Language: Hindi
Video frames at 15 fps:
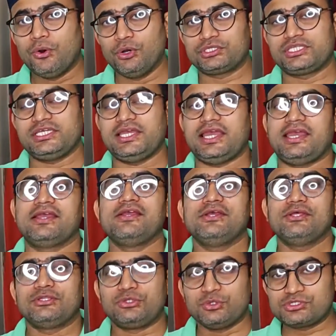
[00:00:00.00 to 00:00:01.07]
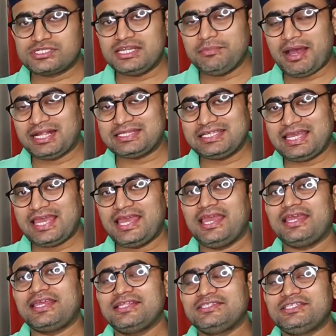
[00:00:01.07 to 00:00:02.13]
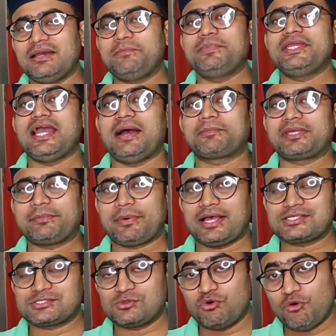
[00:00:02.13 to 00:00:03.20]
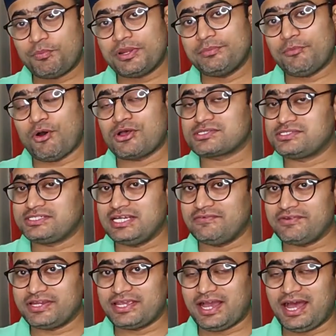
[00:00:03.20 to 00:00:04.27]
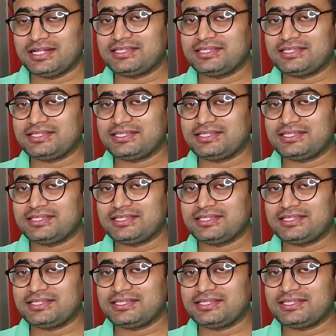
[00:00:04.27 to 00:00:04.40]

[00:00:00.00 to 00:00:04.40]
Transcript: होती है दूसरी बात यह है कि जब भी आपके पास ओपन बॉक्स डिलीवरी